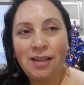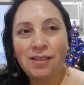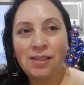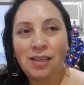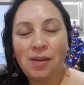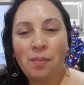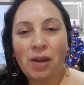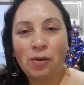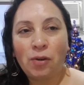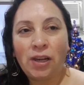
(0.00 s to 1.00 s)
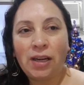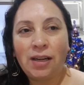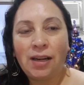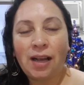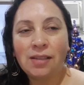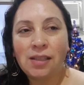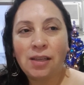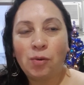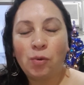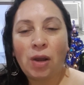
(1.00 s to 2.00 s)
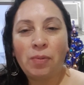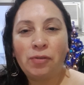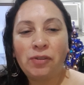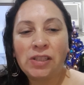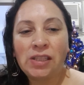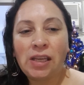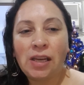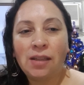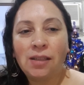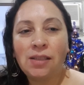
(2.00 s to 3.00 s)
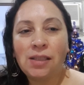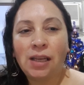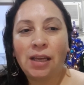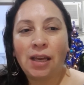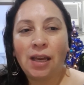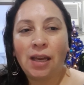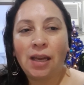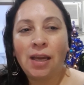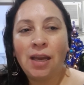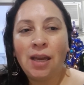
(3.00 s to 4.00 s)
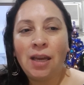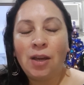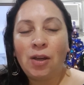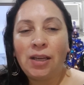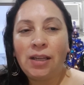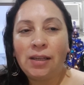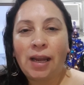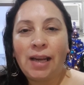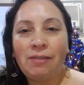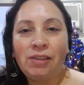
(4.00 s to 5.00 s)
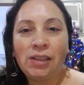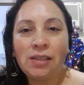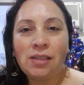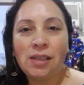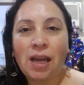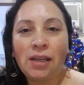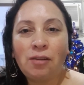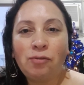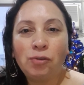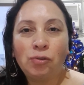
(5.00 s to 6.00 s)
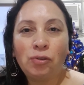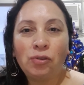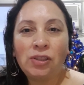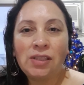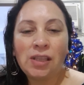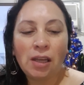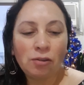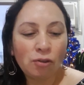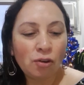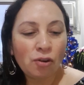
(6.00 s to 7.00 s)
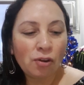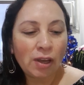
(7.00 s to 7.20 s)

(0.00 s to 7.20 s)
Sin embargo, él hace una profecía y dice que Israel bendecirá en el futuro diciendo,